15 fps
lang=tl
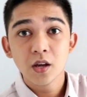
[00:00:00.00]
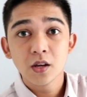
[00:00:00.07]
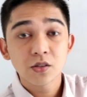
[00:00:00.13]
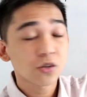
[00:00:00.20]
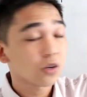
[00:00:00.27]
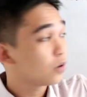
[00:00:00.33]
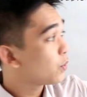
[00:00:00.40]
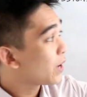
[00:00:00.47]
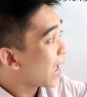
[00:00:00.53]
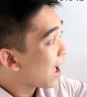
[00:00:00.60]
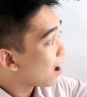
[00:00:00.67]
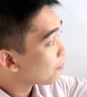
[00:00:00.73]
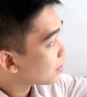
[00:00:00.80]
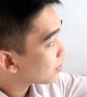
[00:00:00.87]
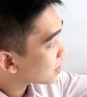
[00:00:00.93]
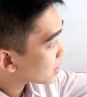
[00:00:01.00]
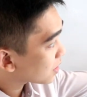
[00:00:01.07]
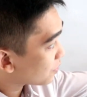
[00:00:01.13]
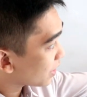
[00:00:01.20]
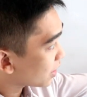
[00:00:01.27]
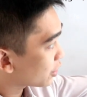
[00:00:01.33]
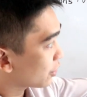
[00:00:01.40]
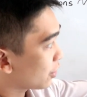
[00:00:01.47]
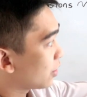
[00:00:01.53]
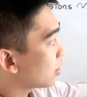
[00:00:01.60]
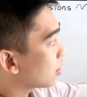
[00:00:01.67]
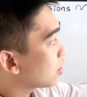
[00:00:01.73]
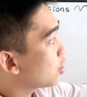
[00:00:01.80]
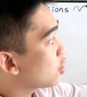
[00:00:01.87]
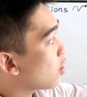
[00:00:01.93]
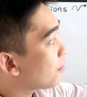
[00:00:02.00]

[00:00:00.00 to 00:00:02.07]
So we have a restriction, q